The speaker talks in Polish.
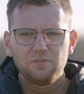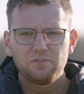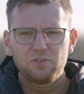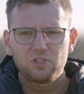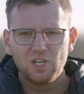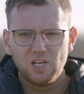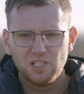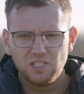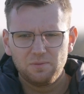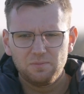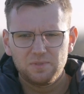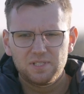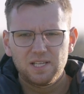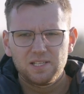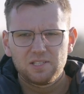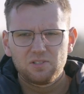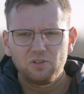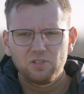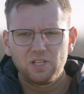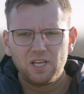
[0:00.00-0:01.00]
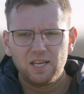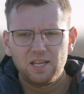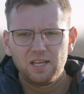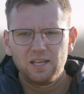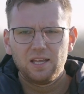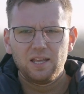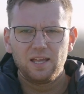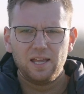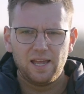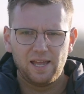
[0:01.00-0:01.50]
w trzecim sezonie
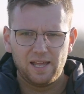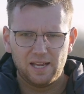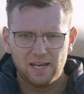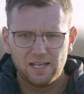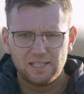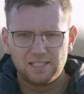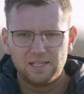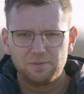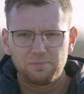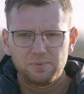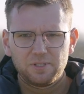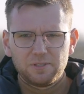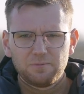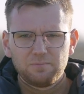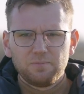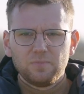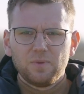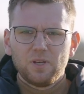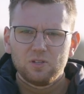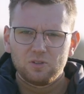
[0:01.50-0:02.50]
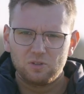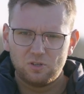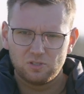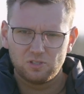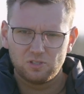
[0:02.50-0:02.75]
e-recept. Do